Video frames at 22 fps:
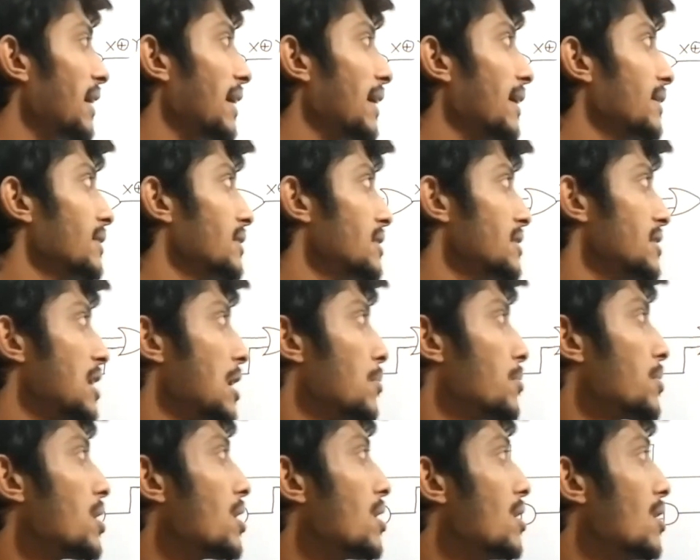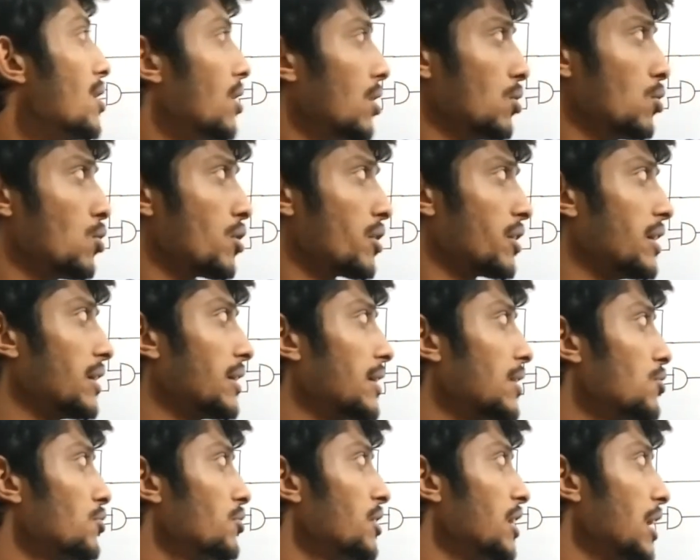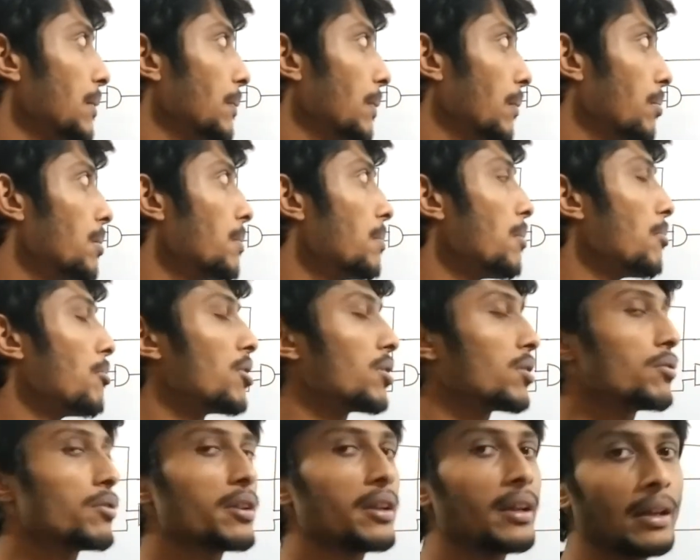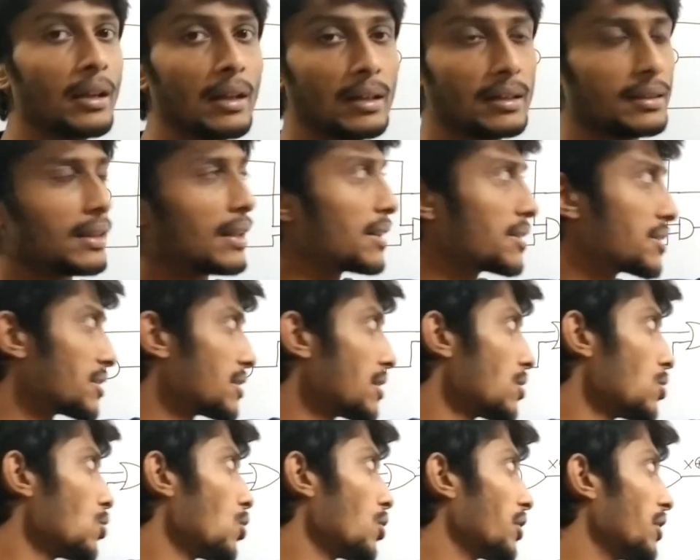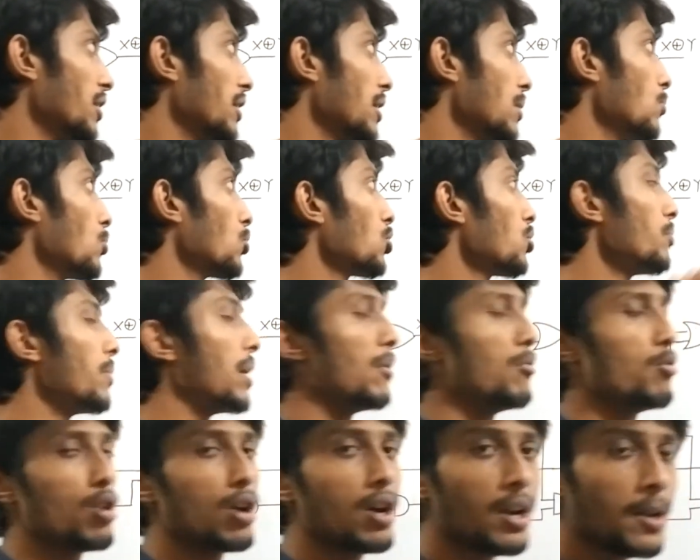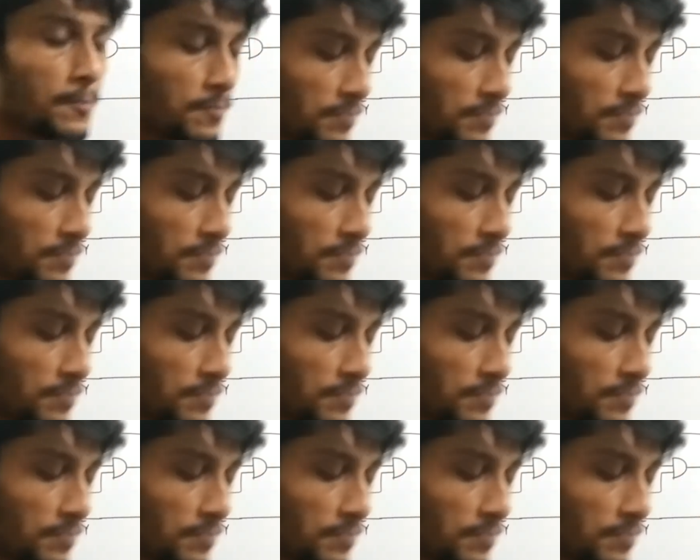লেখা আছে যে আমরা নট গেটকে যদি এইভাবে ব্যবহার করি তাহলে সেটা নট গেটের মতো ব্যবহার